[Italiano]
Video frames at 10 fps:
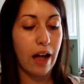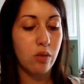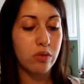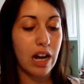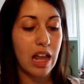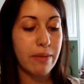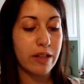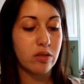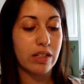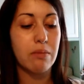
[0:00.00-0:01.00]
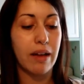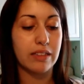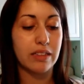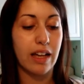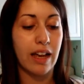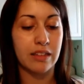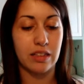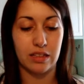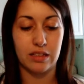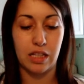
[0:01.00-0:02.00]
un elemento estremamente
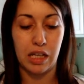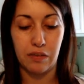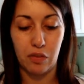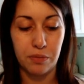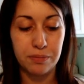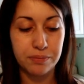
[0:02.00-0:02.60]
attrattivo.